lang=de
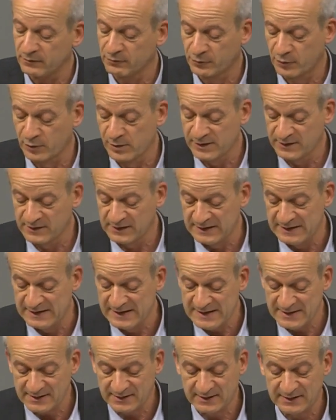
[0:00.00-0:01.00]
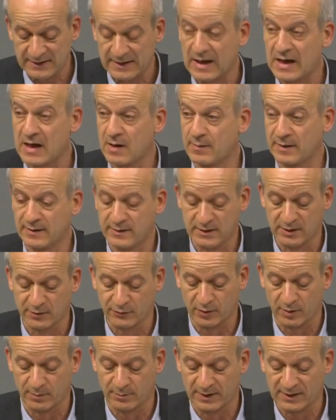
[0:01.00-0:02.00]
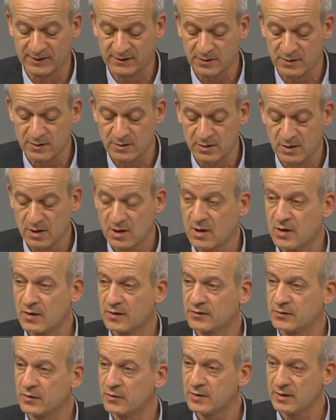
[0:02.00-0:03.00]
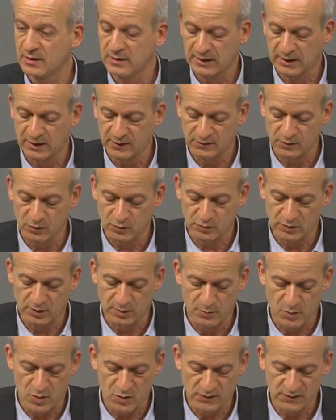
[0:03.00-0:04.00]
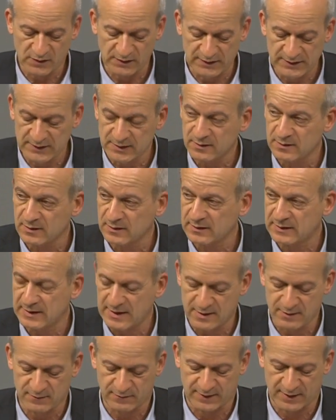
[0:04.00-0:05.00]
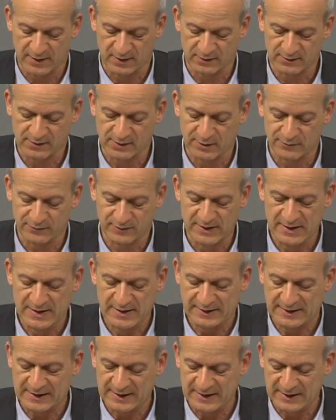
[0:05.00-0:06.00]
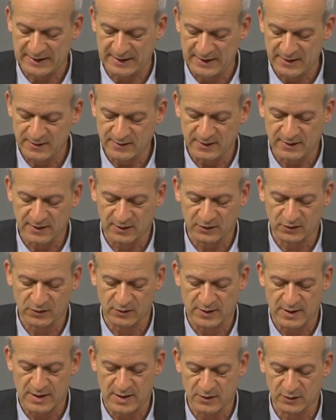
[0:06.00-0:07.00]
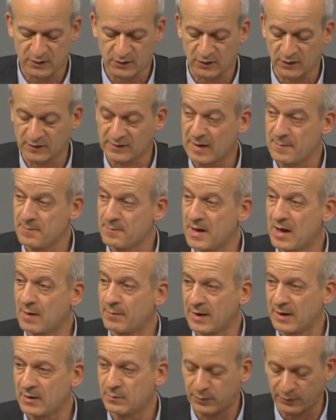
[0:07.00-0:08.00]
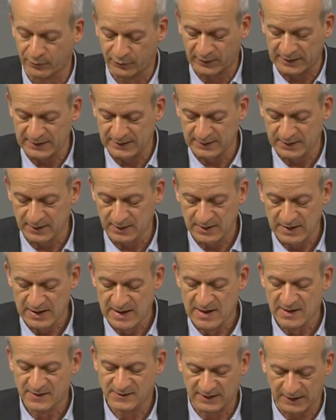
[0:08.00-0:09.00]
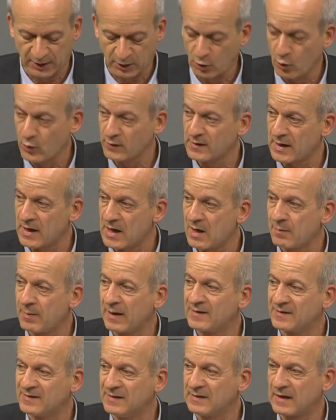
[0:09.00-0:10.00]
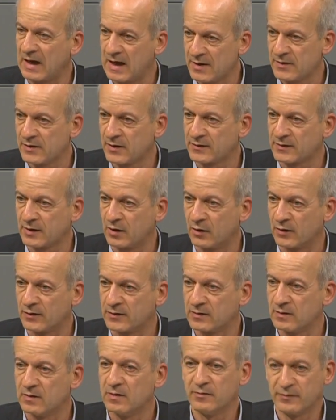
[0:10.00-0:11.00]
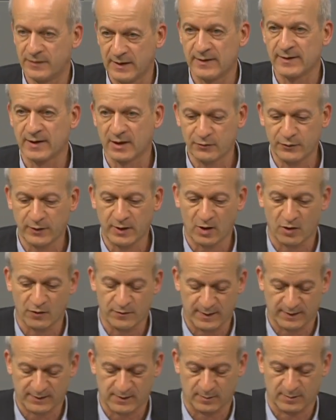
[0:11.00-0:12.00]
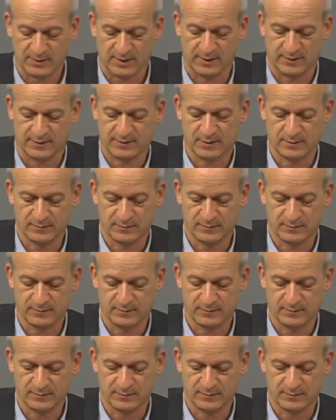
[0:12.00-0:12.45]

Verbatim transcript: wollen Sie nicht die Arbeit hier verbessern, sondern die Ressentiments Ihrer Kernwählerschaft gegen internationale Zusammenarbeit befriedigen. Seriöse Arbeit sieht anders aus. Vielen Dank für die Aufmerksamkeit.